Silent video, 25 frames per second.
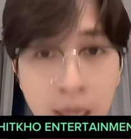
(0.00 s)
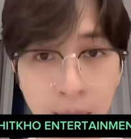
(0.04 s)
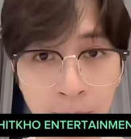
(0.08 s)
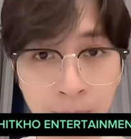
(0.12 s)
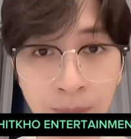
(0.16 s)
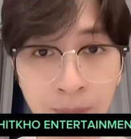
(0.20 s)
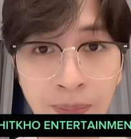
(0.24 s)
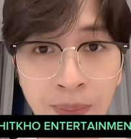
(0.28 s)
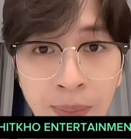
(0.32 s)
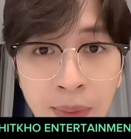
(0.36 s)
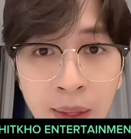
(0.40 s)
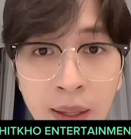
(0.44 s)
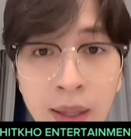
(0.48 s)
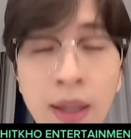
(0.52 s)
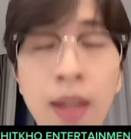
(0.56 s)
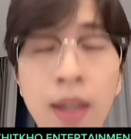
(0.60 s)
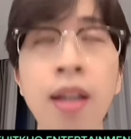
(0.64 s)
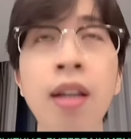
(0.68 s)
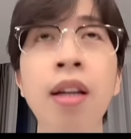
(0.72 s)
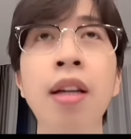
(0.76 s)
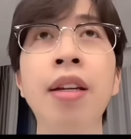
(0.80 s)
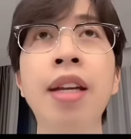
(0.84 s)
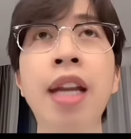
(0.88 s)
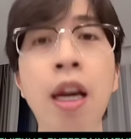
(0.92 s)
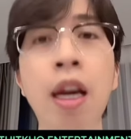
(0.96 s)
nguy hiểm
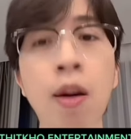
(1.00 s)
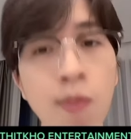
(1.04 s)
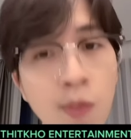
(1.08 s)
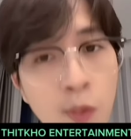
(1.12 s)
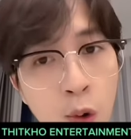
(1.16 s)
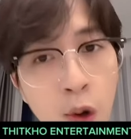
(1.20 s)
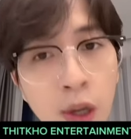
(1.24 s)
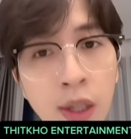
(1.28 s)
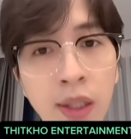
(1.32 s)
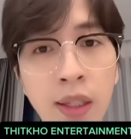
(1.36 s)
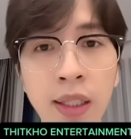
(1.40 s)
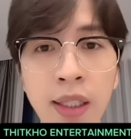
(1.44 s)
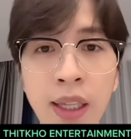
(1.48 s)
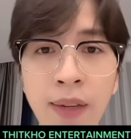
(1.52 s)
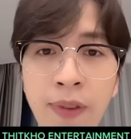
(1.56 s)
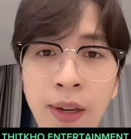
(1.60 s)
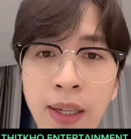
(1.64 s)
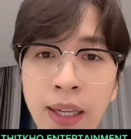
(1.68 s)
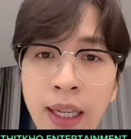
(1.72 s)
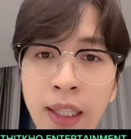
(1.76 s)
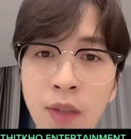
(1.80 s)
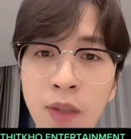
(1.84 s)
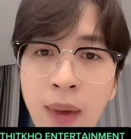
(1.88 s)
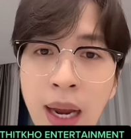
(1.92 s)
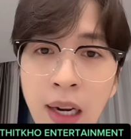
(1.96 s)
nếu muốn tôi
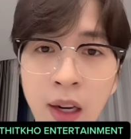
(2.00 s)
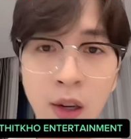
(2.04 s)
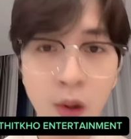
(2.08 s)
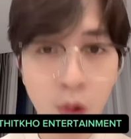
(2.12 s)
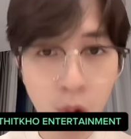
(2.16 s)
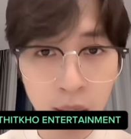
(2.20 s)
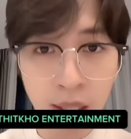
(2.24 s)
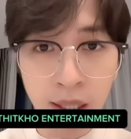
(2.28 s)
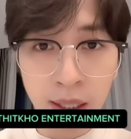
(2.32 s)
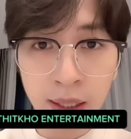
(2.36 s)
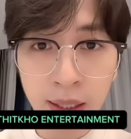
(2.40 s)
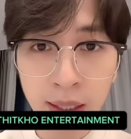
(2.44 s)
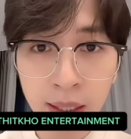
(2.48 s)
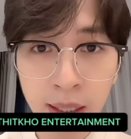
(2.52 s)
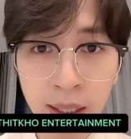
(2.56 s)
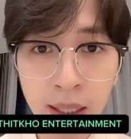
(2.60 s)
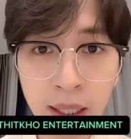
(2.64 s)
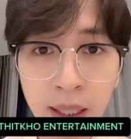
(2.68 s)
sẽ phân định các bạn luôn